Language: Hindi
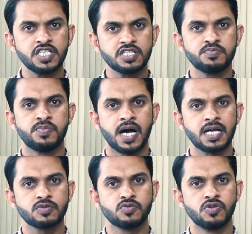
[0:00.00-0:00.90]
जिस
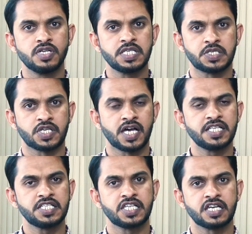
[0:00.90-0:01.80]
बात को इस
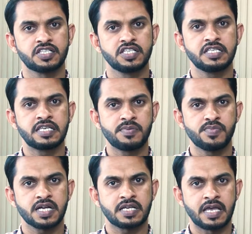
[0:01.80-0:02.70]
सारी सियासी
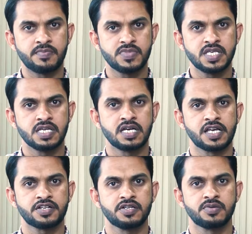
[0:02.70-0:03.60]
गहमा गहमी
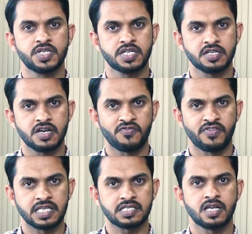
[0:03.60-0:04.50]
इलेक्शन कमीशन का
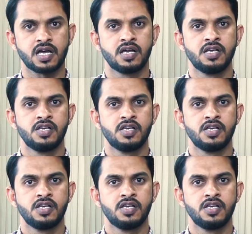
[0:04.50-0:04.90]
फ़ैसला